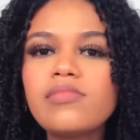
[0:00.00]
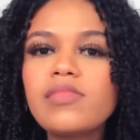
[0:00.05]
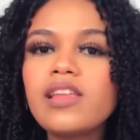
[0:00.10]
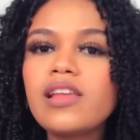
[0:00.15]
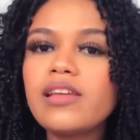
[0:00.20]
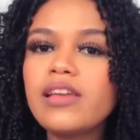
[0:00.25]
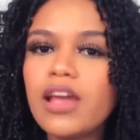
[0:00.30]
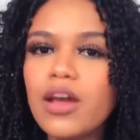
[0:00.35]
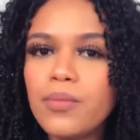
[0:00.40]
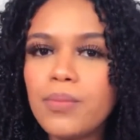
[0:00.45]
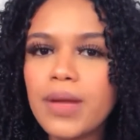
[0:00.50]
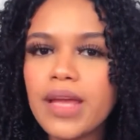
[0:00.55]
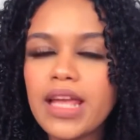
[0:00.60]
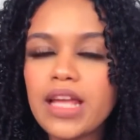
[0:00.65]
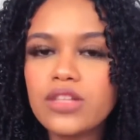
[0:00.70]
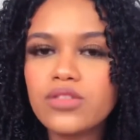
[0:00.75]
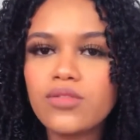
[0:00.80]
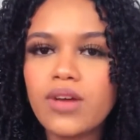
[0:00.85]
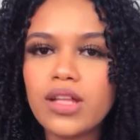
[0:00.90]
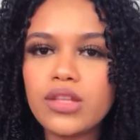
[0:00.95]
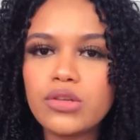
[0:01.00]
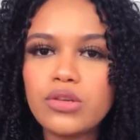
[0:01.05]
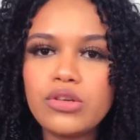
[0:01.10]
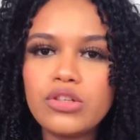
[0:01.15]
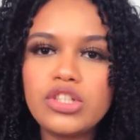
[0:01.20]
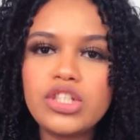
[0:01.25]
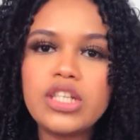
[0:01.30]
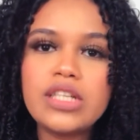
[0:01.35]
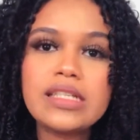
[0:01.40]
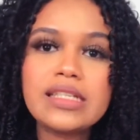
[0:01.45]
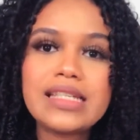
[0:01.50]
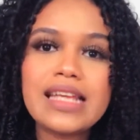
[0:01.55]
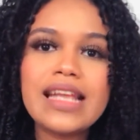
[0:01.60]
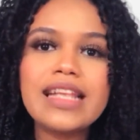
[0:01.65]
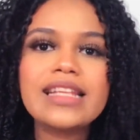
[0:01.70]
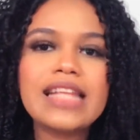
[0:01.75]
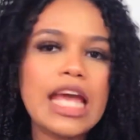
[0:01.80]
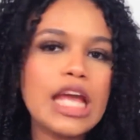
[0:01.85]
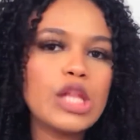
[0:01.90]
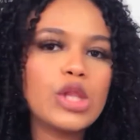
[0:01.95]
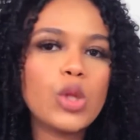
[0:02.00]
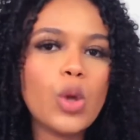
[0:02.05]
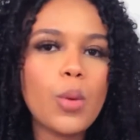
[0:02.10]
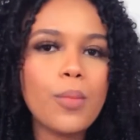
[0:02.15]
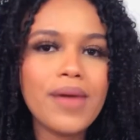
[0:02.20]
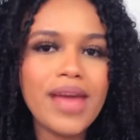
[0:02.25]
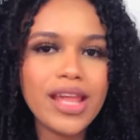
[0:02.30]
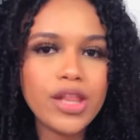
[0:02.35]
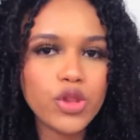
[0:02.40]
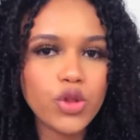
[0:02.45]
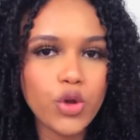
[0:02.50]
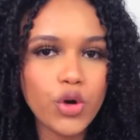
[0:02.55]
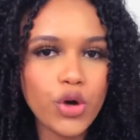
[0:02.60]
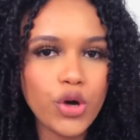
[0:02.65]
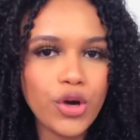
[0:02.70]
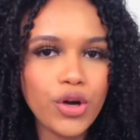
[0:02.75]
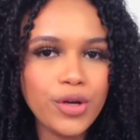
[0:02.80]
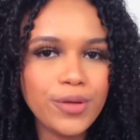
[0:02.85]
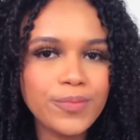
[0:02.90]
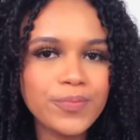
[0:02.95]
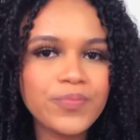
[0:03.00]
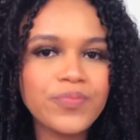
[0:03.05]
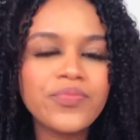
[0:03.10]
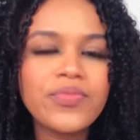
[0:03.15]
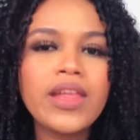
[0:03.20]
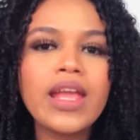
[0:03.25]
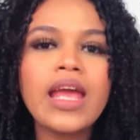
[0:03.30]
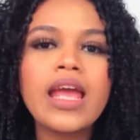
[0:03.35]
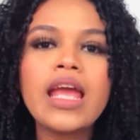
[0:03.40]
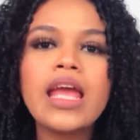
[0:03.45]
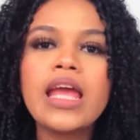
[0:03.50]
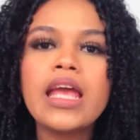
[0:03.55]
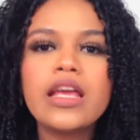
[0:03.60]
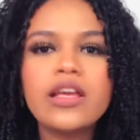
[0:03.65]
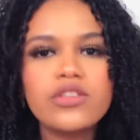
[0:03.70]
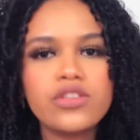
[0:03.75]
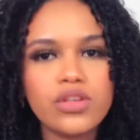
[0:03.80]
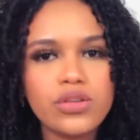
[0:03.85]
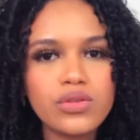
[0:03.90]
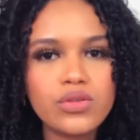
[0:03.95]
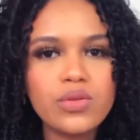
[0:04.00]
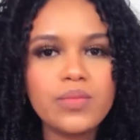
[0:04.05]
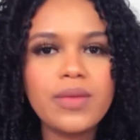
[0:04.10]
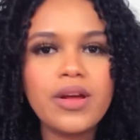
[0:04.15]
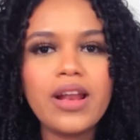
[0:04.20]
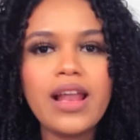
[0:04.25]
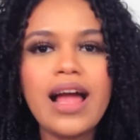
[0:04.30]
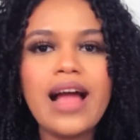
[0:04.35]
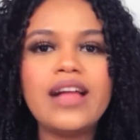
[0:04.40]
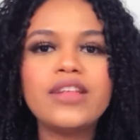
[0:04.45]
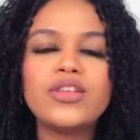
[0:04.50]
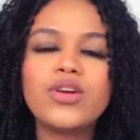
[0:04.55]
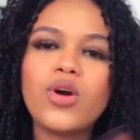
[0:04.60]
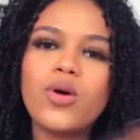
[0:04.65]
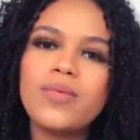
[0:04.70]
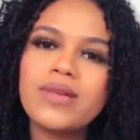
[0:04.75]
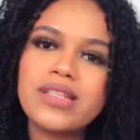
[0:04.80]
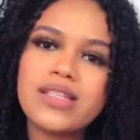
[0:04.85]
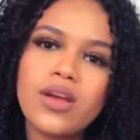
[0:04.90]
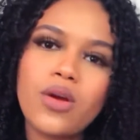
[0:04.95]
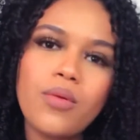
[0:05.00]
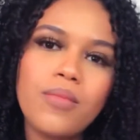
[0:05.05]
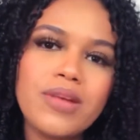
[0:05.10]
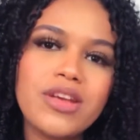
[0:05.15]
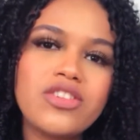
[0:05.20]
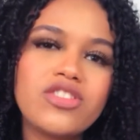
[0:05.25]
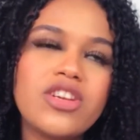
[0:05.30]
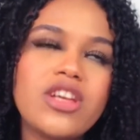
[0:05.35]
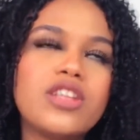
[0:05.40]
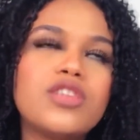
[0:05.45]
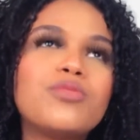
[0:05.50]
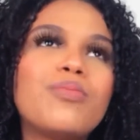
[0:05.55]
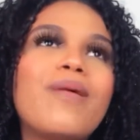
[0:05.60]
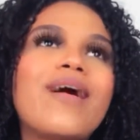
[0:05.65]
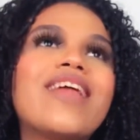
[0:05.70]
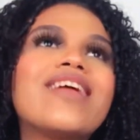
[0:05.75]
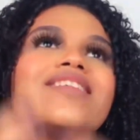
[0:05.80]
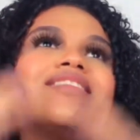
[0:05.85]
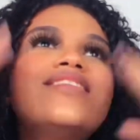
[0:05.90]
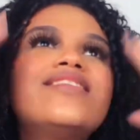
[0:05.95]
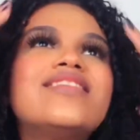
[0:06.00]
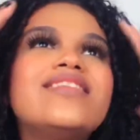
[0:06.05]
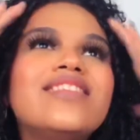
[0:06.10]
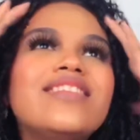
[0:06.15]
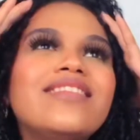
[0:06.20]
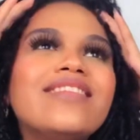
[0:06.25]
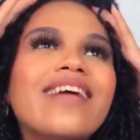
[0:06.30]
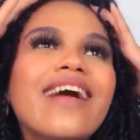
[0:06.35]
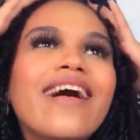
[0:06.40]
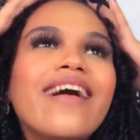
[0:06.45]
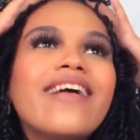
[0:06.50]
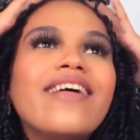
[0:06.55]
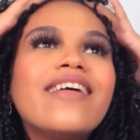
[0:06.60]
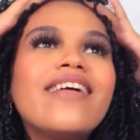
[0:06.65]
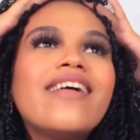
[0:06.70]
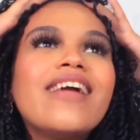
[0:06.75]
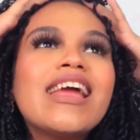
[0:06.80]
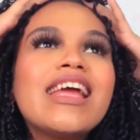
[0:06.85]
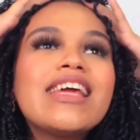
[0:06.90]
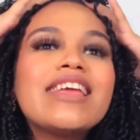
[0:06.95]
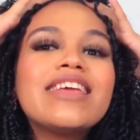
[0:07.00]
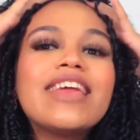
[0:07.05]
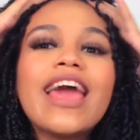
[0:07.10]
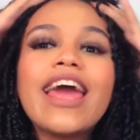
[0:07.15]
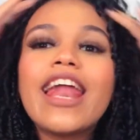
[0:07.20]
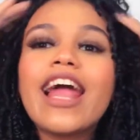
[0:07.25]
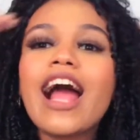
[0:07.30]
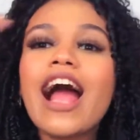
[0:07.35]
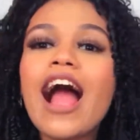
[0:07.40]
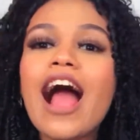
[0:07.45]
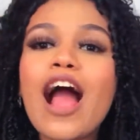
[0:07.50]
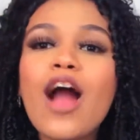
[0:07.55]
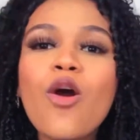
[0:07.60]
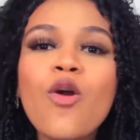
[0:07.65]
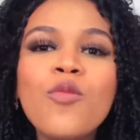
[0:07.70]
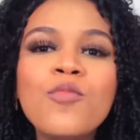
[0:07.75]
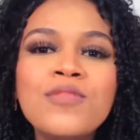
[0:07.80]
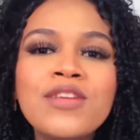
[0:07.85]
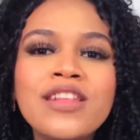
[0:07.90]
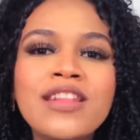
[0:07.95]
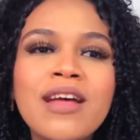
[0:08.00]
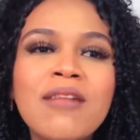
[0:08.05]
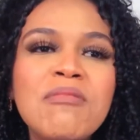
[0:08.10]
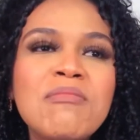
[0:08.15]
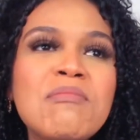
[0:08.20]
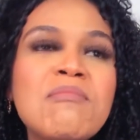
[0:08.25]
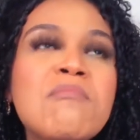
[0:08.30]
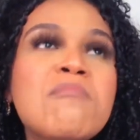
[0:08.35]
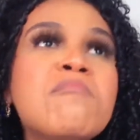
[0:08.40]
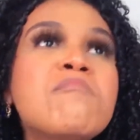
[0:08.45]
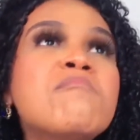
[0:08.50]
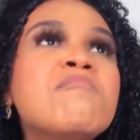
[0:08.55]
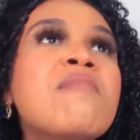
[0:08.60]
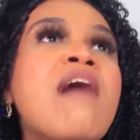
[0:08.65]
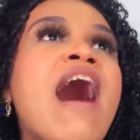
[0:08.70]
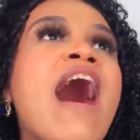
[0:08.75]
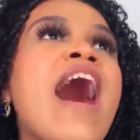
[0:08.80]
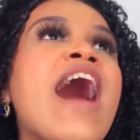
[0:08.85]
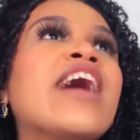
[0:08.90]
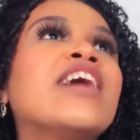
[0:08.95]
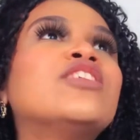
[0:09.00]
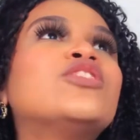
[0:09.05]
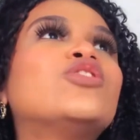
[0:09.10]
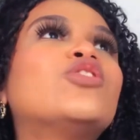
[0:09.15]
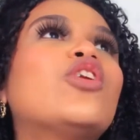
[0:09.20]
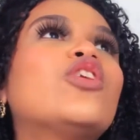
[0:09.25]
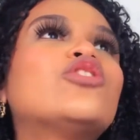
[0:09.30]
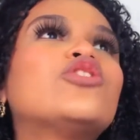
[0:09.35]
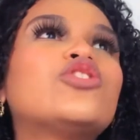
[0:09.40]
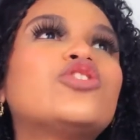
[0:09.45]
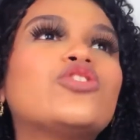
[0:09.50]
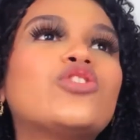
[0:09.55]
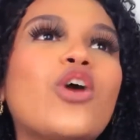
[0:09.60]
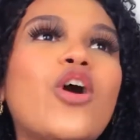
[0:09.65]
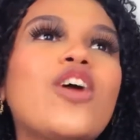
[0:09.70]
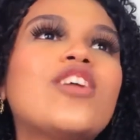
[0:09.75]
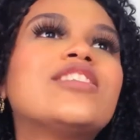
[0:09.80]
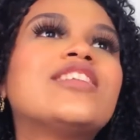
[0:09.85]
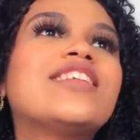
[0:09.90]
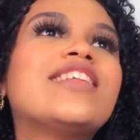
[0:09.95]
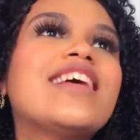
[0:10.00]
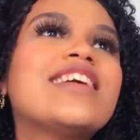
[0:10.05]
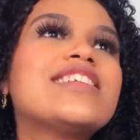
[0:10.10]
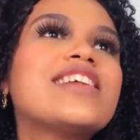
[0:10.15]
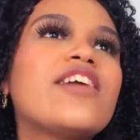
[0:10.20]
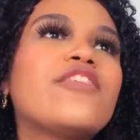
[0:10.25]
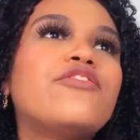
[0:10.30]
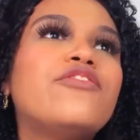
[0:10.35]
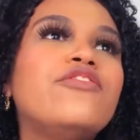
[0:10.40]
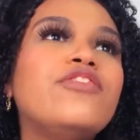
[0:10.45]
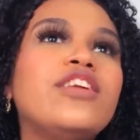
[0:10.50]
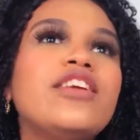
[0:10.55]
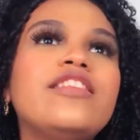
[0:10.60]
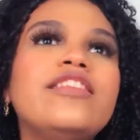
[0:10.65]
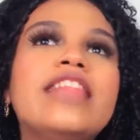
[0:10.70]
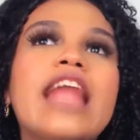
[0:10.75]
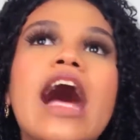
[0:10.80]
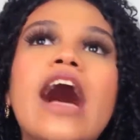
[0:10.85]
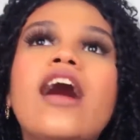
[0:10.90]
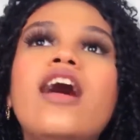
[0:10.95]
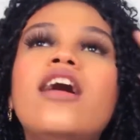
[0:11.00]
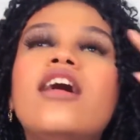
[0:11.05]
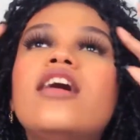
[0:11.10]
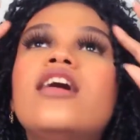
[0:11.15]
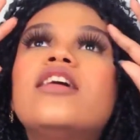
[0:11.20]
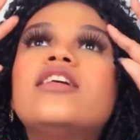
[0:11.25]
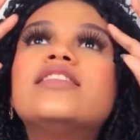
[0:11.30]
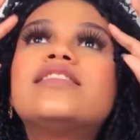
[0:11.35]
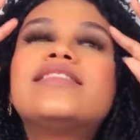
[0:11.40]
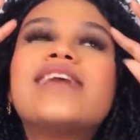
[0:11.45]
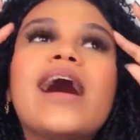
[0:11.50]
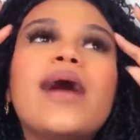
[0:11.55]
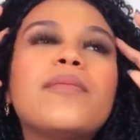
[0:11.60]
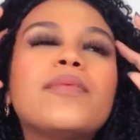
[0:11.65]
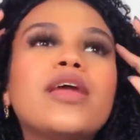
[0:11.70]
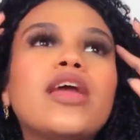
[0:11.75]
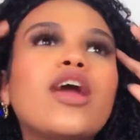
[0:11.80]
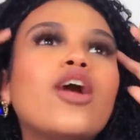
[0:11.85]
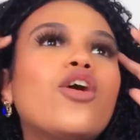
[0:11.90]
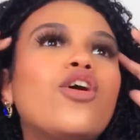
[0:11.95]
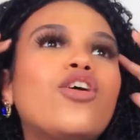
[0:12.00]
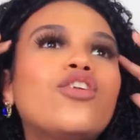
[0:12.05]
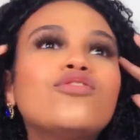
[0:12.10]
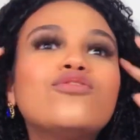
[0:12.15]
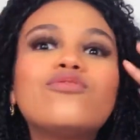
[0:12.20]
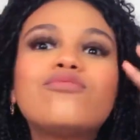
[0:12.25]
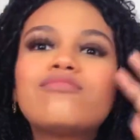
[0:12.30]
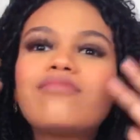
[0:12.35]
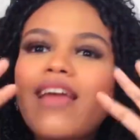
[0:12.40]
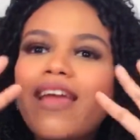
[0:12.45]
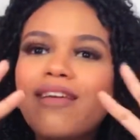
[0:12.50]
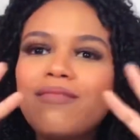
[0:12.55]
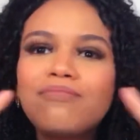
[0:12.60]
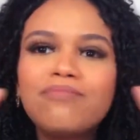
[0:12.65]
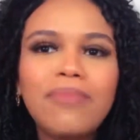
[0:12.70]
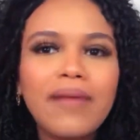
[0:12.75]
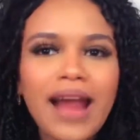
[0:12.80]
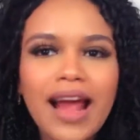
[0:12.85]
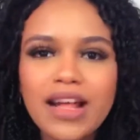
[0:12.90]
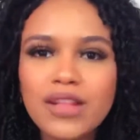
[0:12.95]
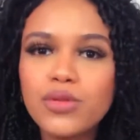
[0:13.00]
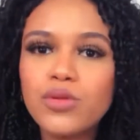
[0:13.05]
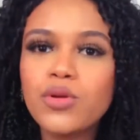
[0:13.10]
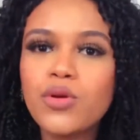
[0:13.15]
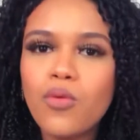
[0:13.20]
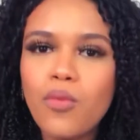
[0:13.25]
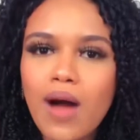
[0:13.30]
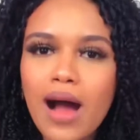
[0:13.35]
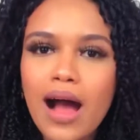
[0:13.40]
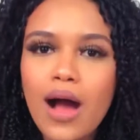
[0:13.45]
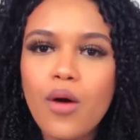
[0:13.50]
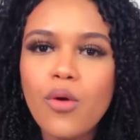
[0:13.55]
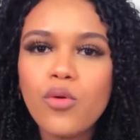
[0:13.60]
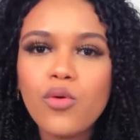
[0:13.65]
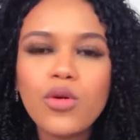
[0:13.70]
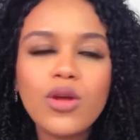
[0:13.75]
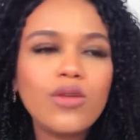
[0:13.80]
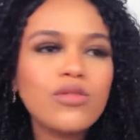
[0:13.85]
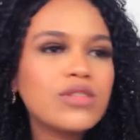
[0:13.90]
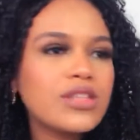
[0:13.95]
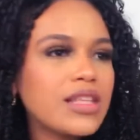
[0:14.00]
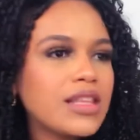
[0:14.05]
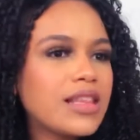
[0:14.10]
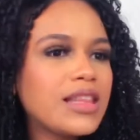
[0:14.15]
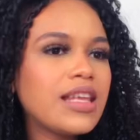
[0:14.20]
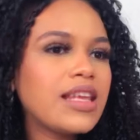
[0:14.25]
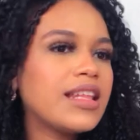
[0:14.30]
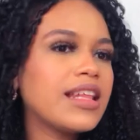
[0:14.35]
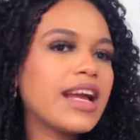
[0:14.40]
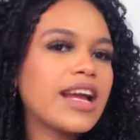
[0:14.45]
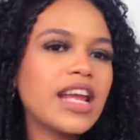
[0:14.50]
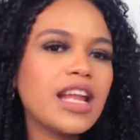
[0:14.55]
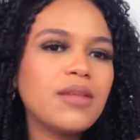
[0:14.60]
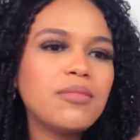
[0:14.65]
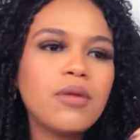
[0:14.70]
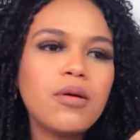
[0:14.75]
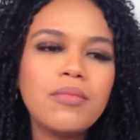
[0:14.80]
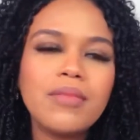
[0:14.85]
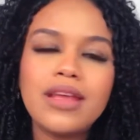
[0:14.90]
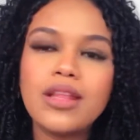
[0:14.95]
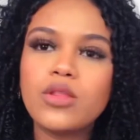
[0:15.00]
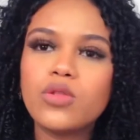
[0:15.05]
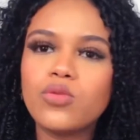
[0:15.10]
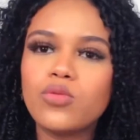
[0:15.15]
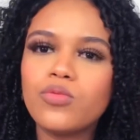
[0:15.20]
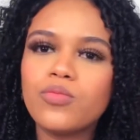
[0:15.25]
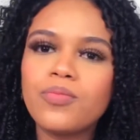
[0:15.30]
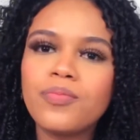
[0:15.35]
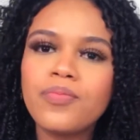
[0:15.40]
E eu peguei as quatro coxinhas, sentei no metrô, e já os do meu lado, e eu comecei a comer. Gente, parecia que era a comida mais gostosa dessa vida. Sabe, eu não tem prato igual que eu senti naquele momento